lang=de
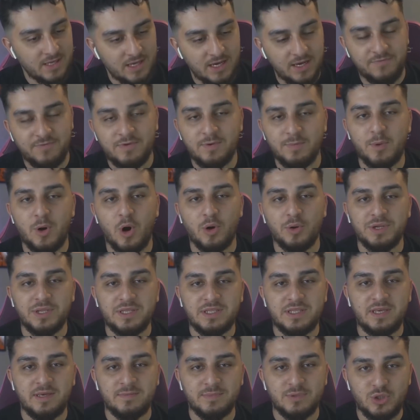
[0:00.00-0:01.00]
Ja, wir bauen die
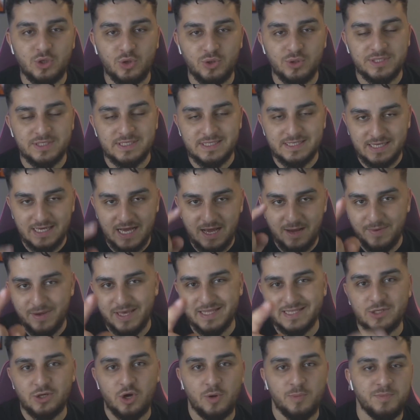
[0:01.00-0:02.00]
Teams, Jungs. Aber
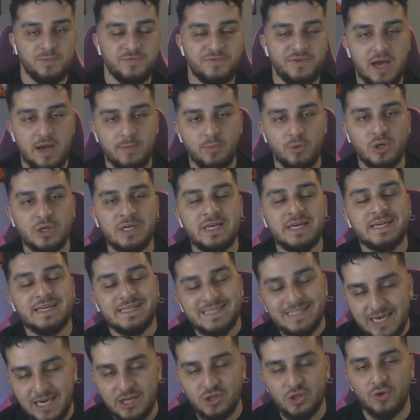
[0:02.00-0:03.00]
jetzt kommt eine Werbung.
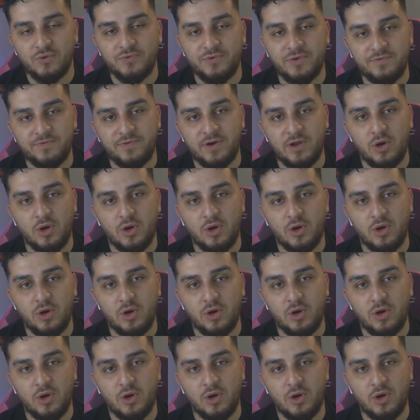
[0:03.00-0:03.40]
Checkt auf jeden Fall